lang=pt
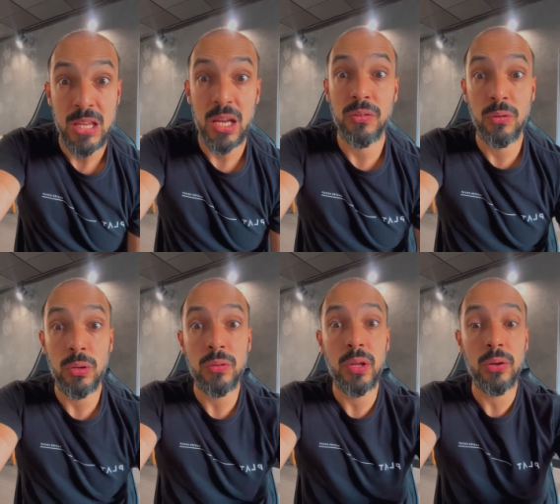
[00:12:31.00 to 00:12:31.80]
E é assim
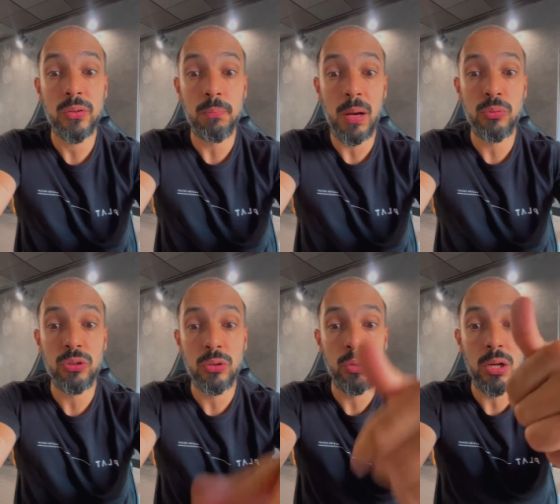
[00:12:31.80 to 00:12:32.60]
que eu encerro esse papo de
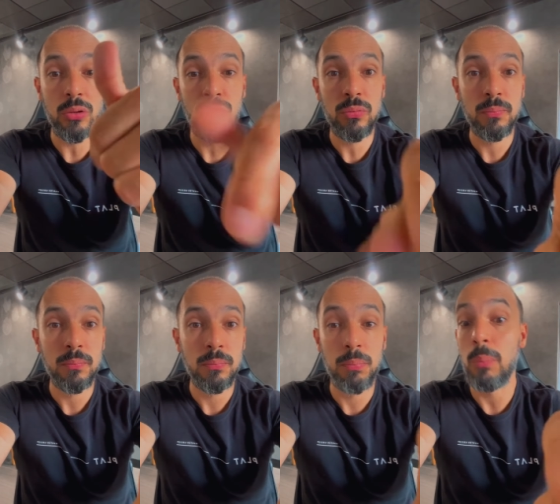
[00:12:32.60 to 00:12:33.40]
treinador elite.
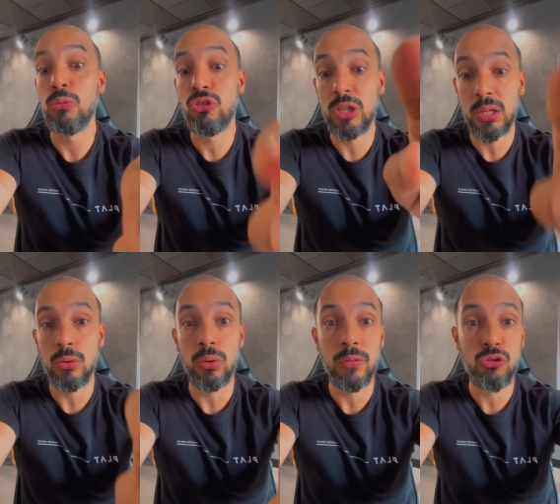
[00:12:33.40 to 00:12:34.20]
Papo de
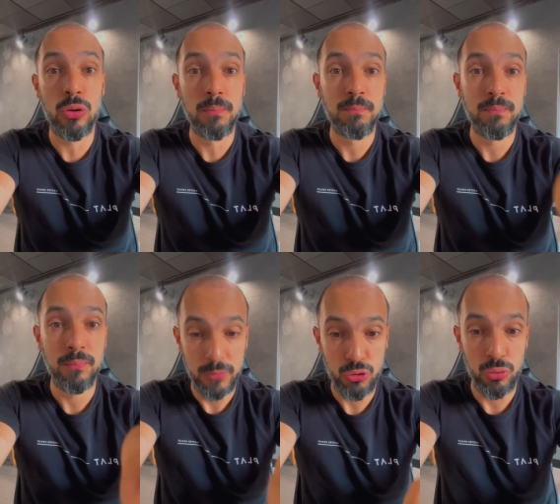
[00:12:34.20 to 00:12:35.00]
treinador, fechou?
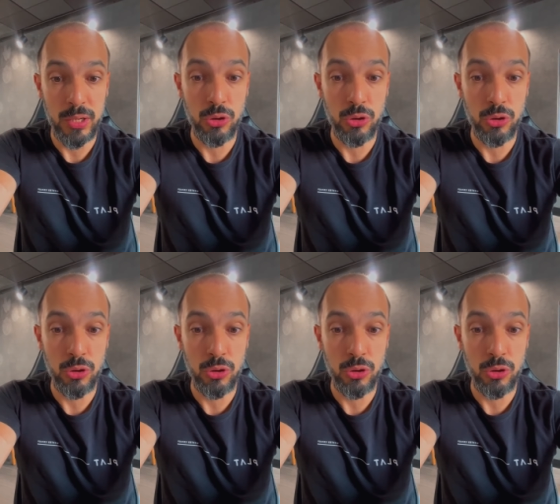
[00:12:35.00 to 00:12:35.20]
Fechou.